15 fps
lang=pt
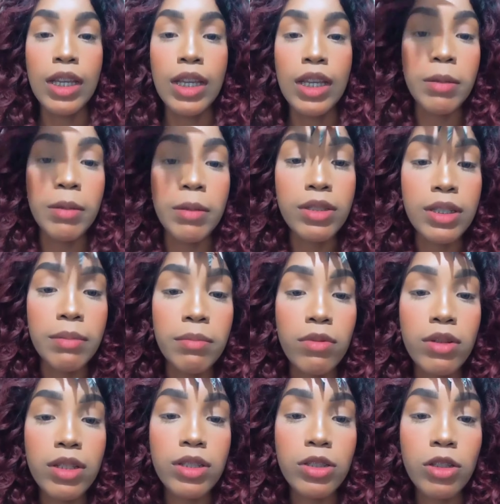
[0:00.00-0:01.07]
E meus
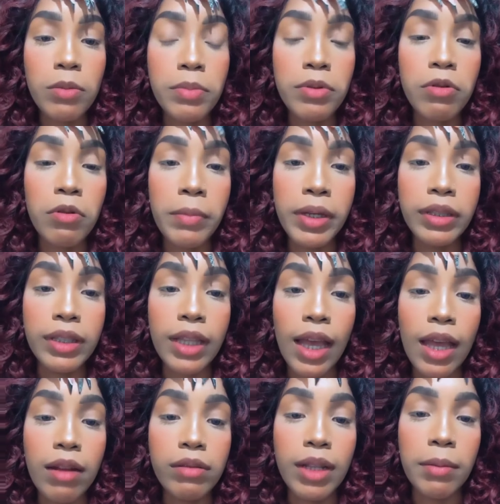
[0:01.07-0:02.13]
amores, sobre o
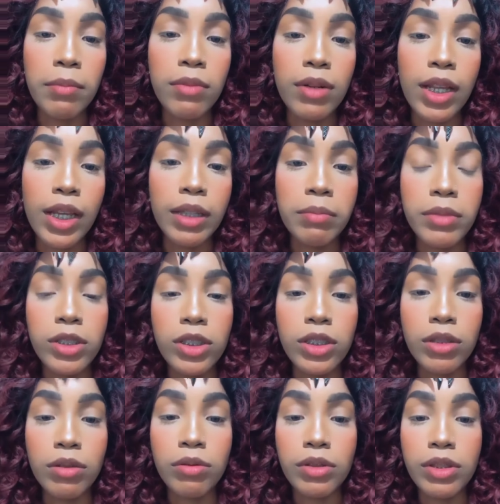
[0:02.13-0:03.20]
comentário da mulher que me
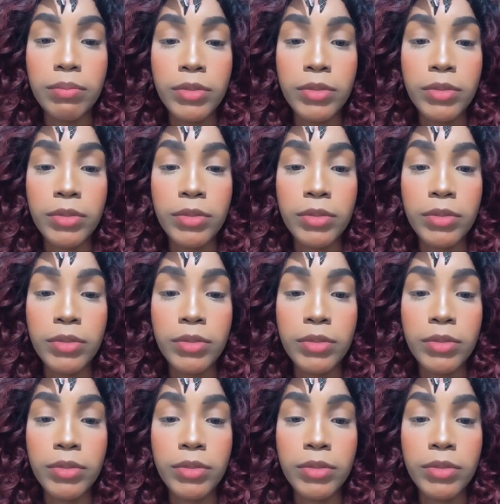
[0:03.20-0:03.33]
xingou, de,